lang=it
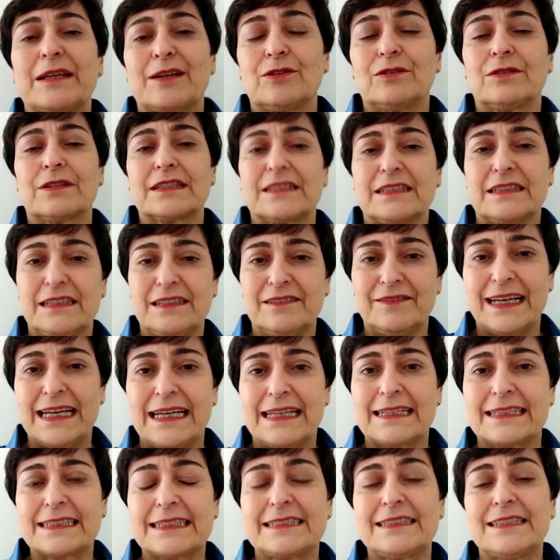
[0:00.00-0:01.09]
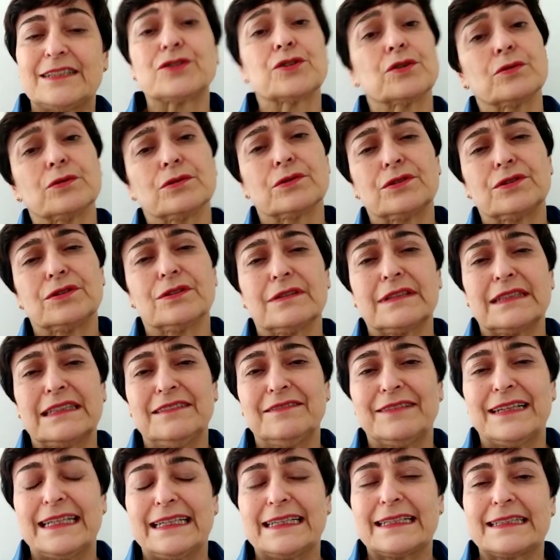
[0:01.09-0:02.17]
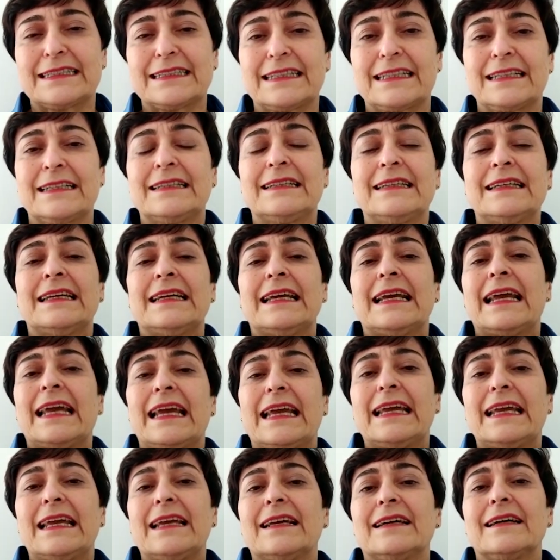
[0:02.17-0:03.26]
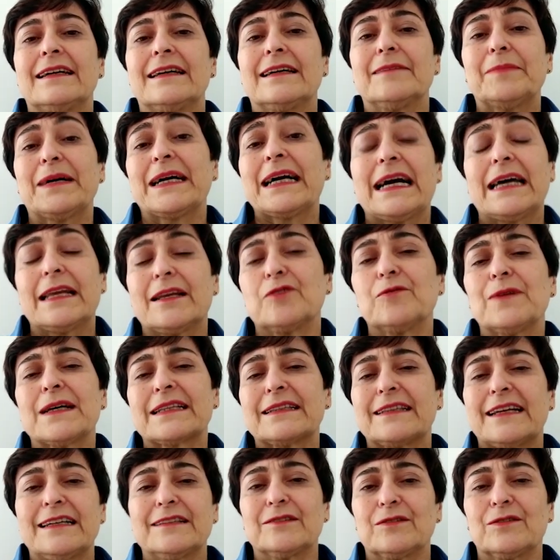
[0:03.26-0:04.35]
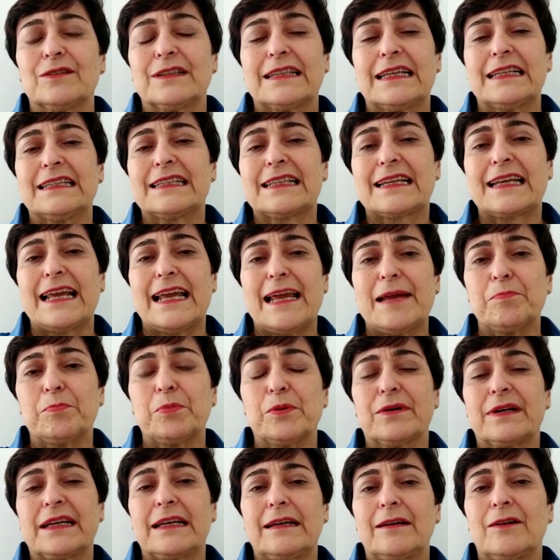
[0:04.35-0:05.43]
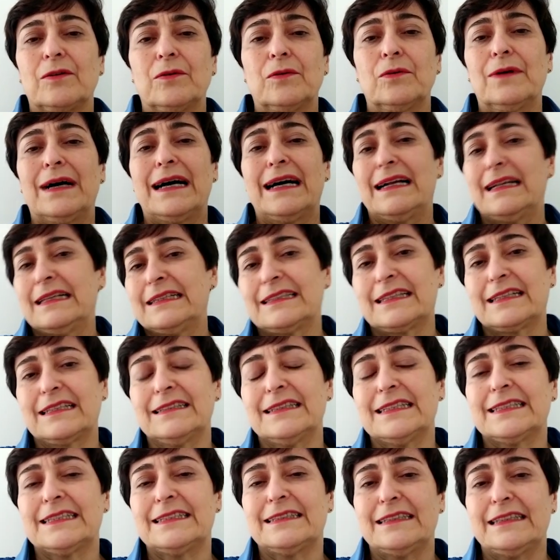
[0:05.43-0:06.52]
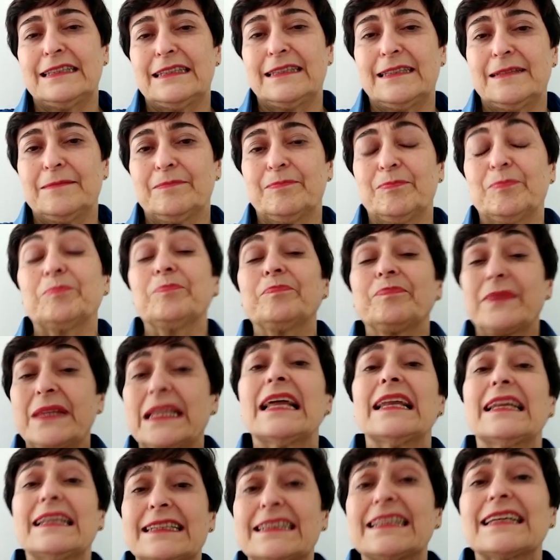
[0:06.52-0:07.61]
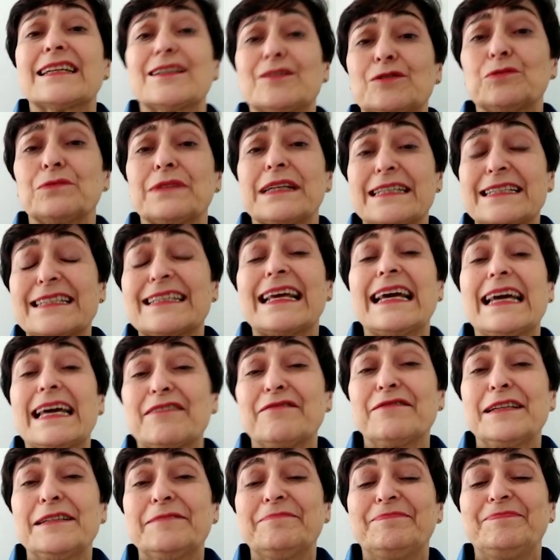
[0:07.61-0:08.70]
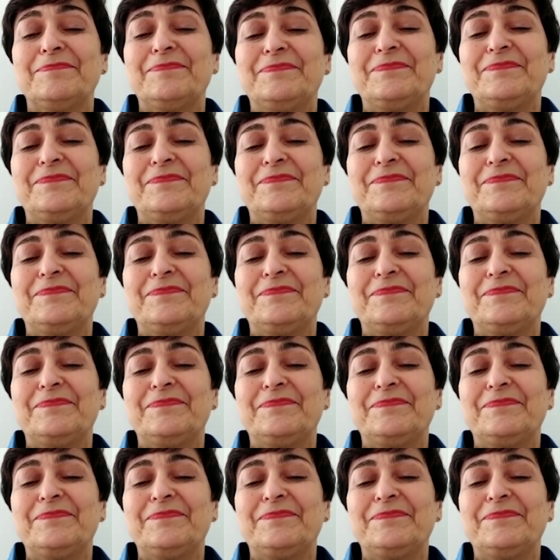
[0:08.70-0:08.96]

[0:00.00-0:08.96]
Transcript: percorsi diversi, soluzioni diverse e eh, magari guardando ad altre epoche o altri destini. La letteratura serve.